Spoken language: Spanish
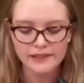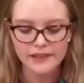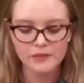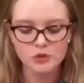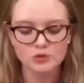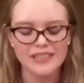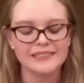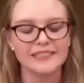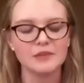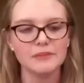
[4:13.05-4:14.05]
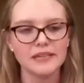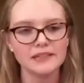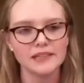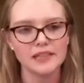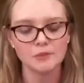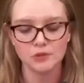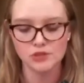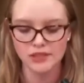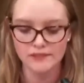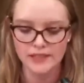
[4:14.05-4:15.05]
Tenemos una tremenda
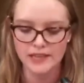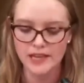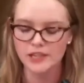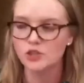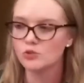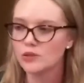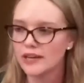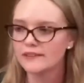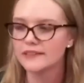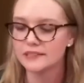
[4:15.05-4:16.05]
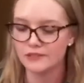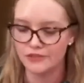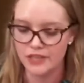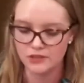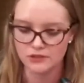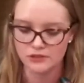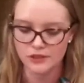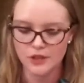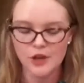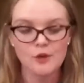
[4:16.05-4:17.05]
responsabilidad y un gran desafío
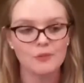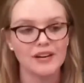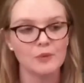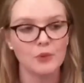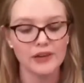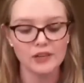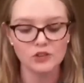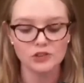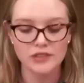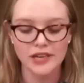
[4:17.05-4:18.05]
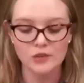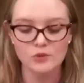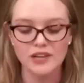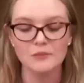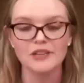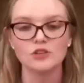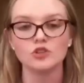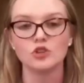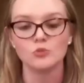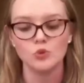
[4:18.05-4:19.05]
para poder encontrar un camino
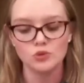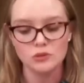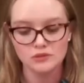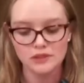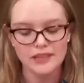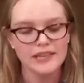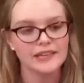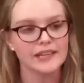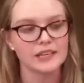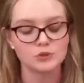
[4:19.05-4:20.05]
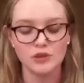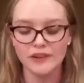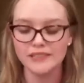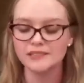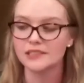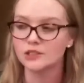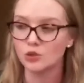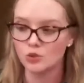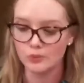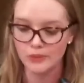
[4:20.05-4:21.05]
en común que resuelva la
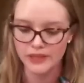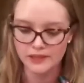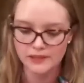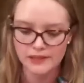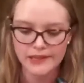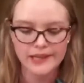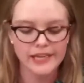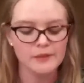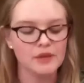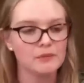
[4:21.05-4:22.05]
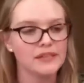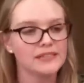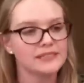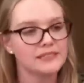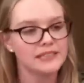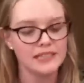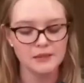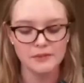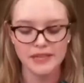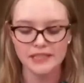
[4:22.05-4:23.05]
incertidumbre y que permita a
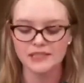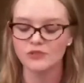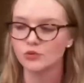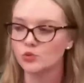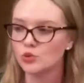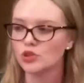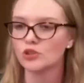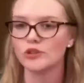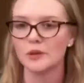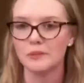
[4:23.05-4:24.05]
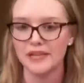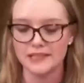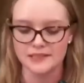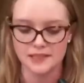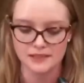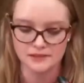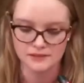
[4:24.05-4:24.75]
Chile mirar hacia el futuro con esperanza.